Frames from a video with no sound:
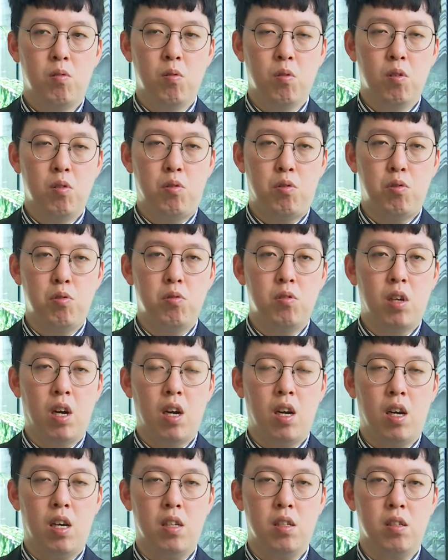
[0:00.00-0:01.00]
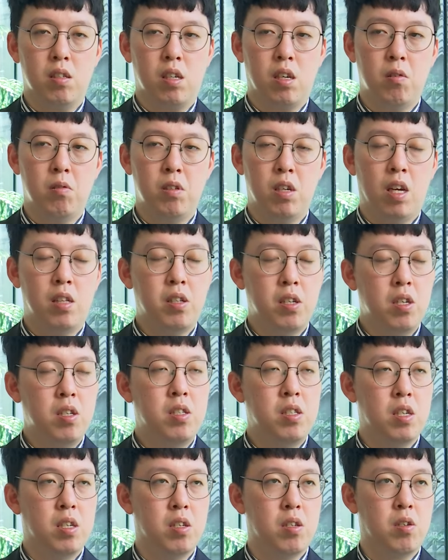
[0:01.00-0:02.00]
过去当然柯文哲在第一
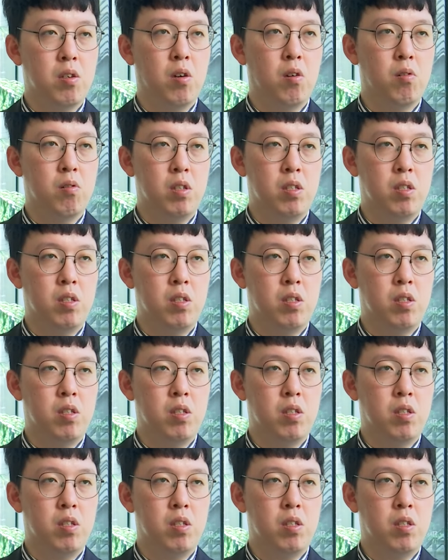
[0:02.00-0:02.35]
届的时候，